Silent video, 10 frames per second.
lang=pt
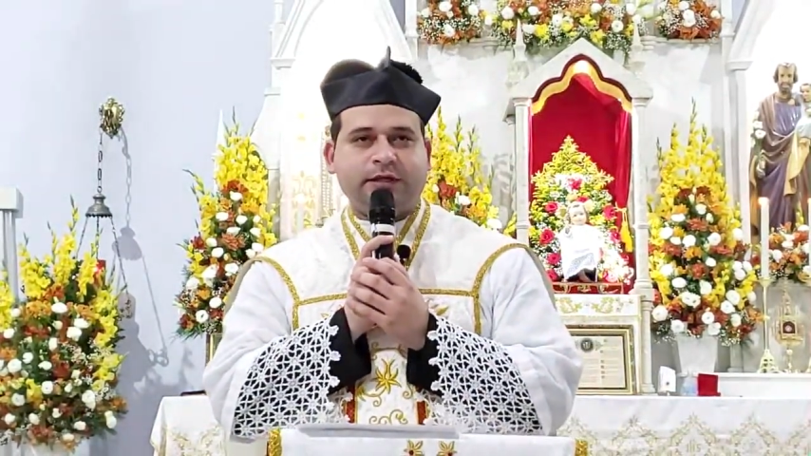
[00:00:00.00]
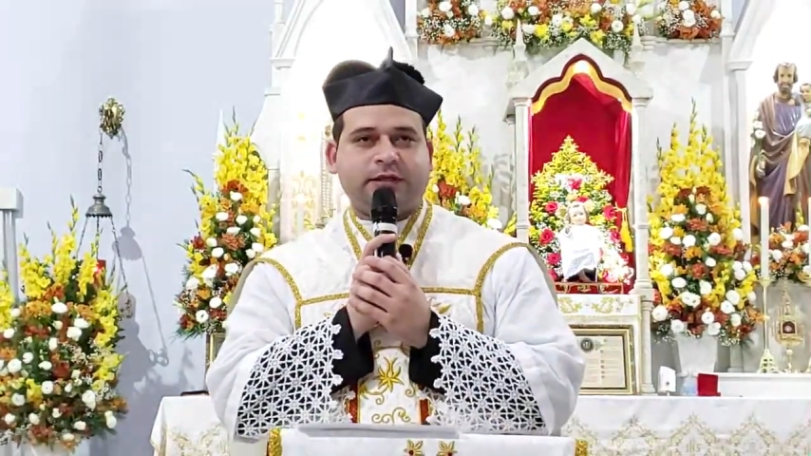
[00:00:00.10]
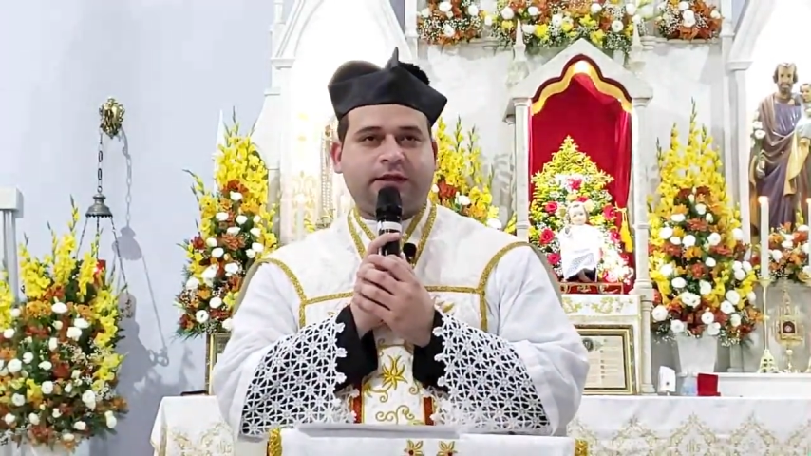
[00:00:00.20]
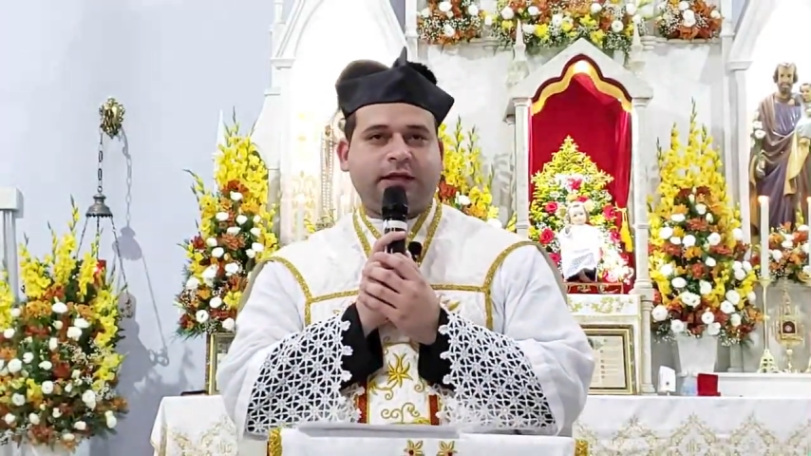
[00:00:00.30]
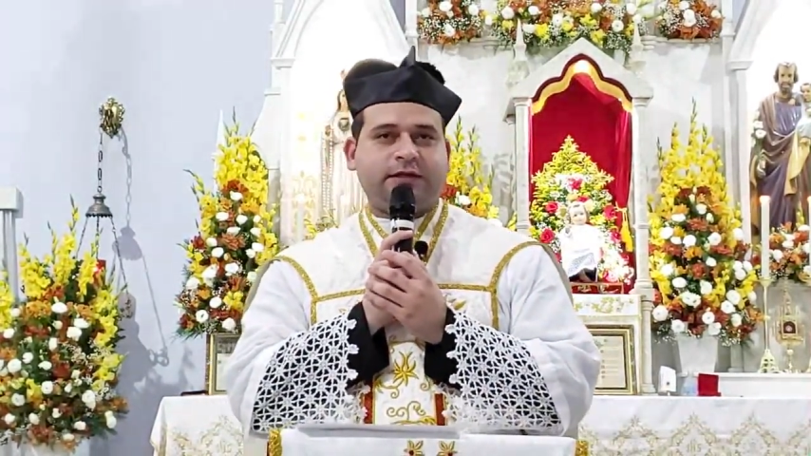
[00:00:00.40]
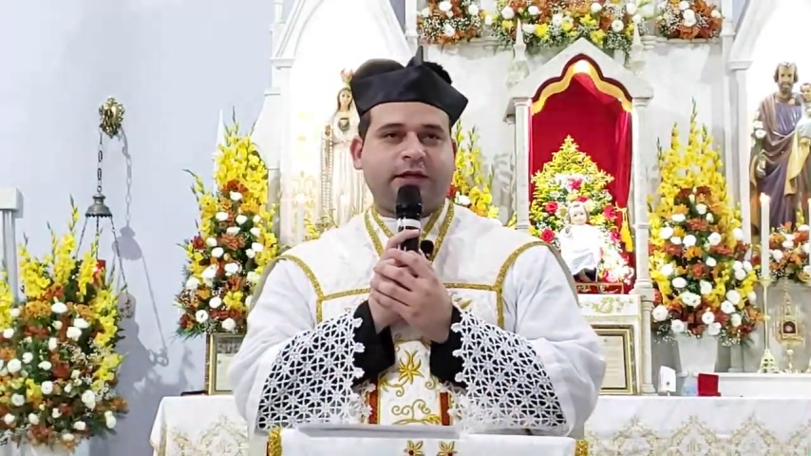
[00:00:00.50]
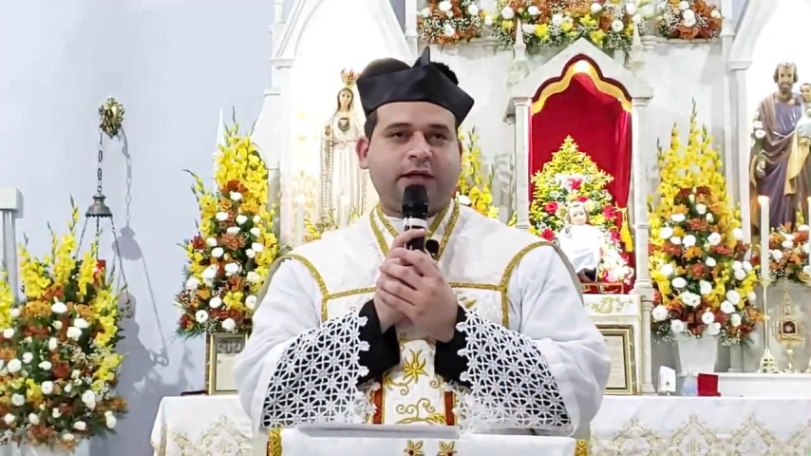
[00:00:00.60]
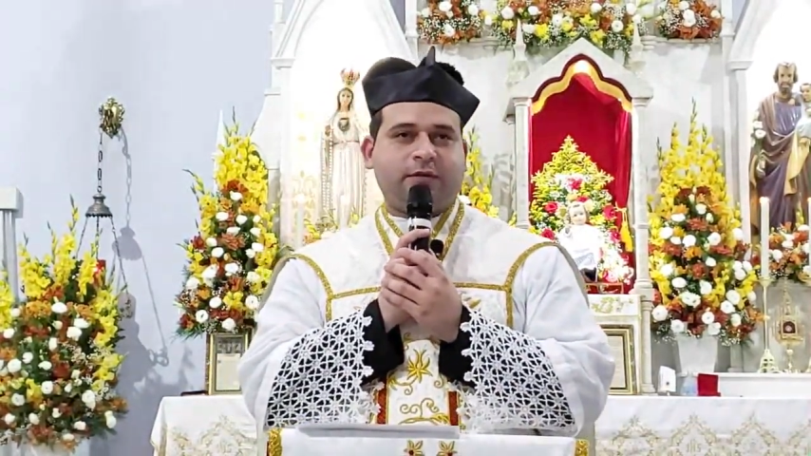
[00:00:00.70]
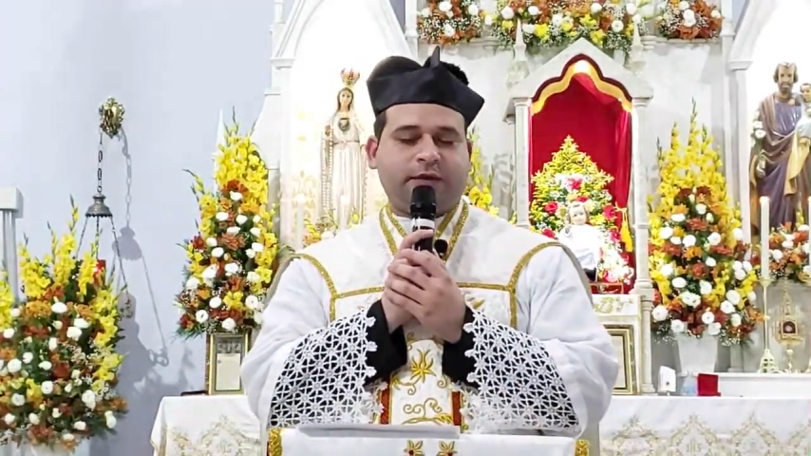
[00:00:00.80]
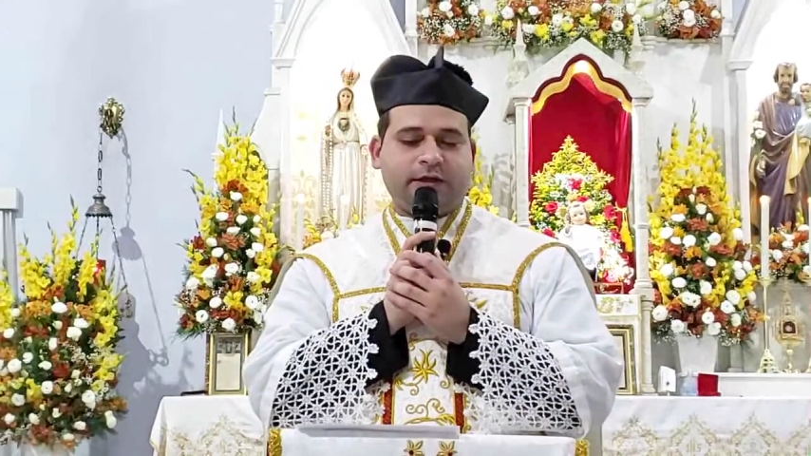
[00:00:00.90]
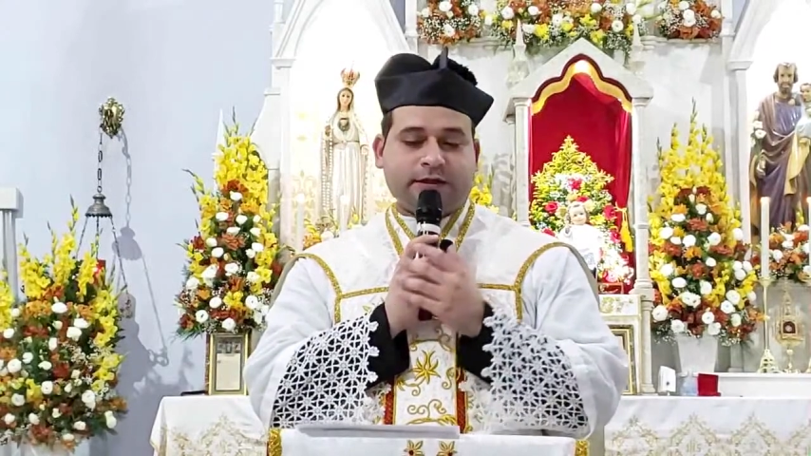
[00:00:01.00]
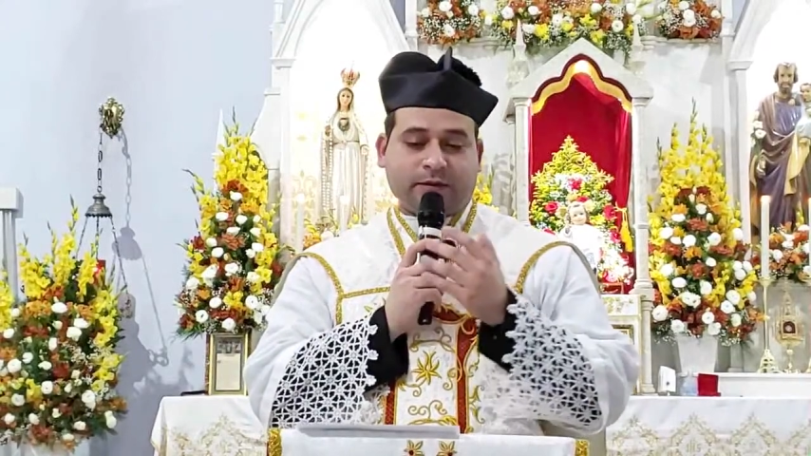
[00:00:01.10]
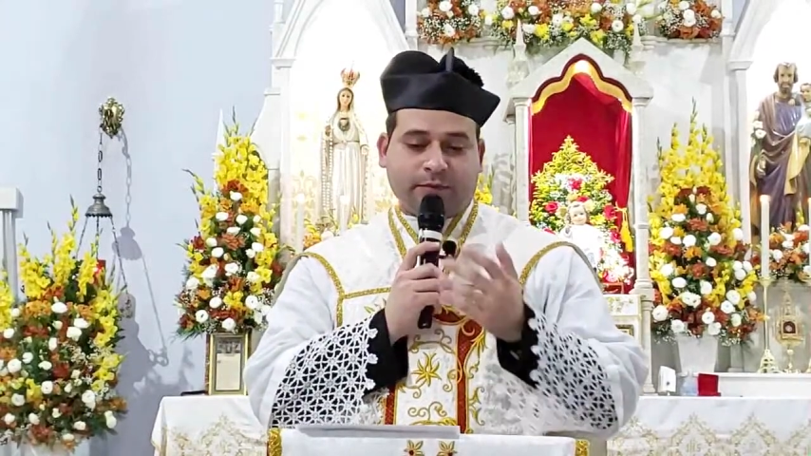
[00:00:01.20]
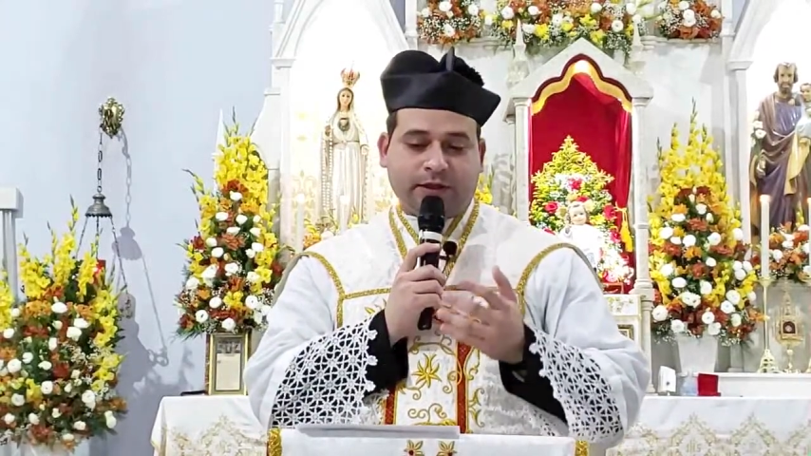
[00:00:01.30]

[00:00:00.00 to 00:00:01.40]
Missa, a terceira missa,